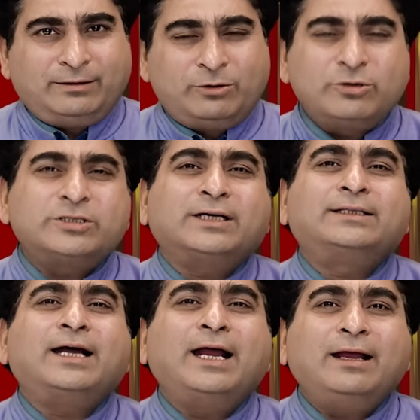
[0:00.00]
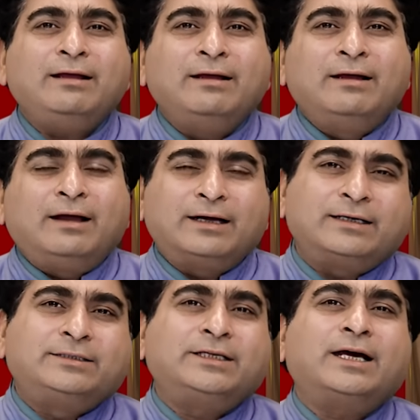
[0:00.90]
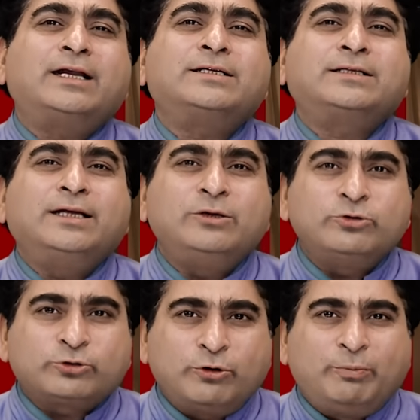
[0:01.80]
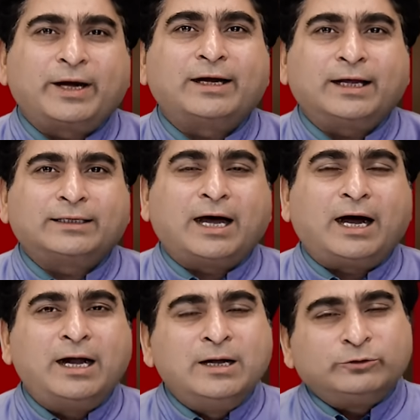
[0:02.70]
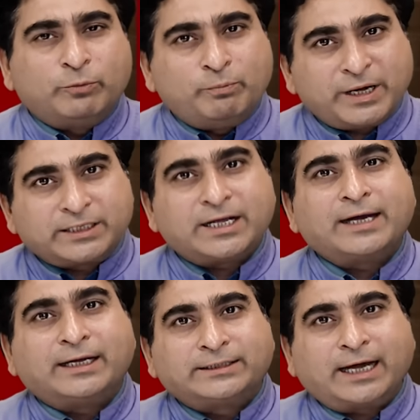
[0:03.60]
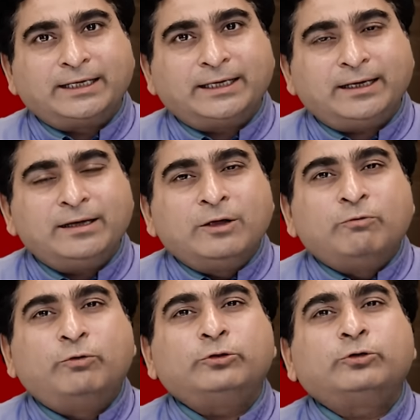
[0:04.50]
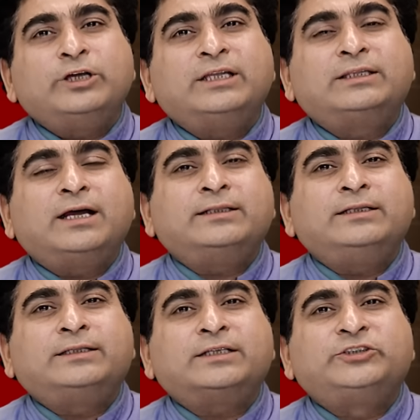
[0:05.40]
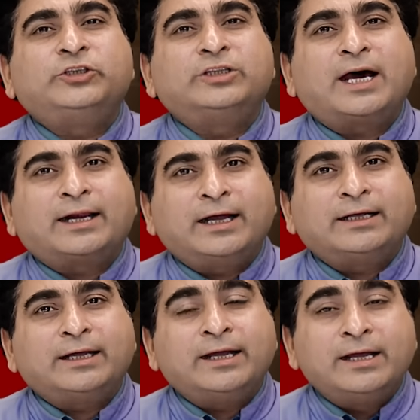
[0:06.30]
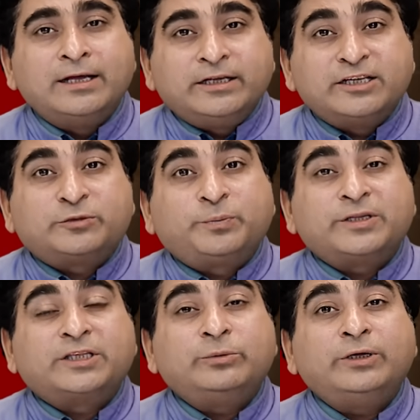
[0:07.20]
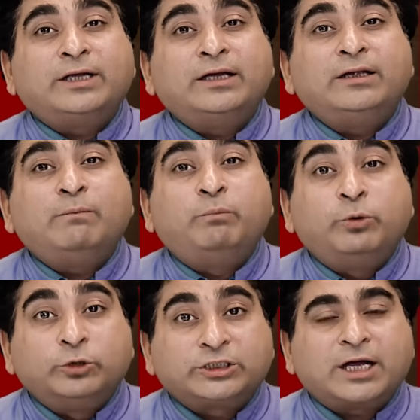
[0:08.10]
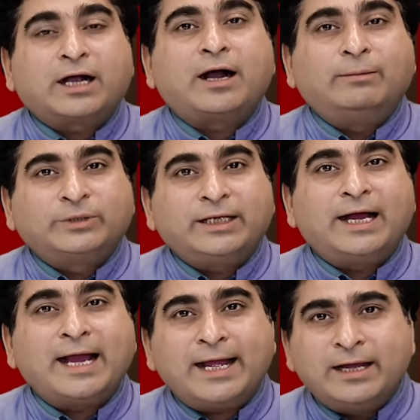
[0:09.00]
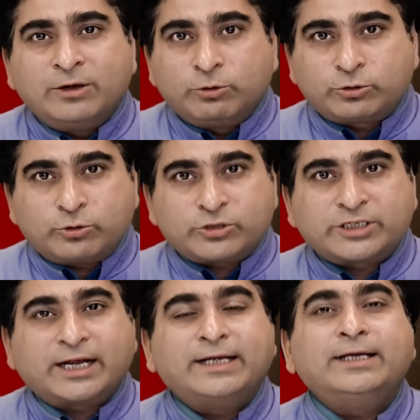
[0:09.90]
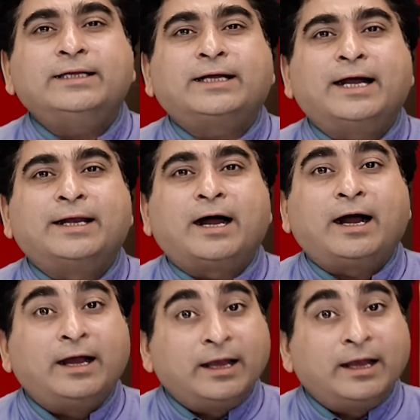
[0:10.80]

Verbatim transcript: हो सकता है अगर जहर से ही उसको मरना था तो मर जाना चाहिए वो तो इतना दिन तक जिंदा रह के इस पृथ्वी के लिए बोझ का काम किया है उसको शहीद कहना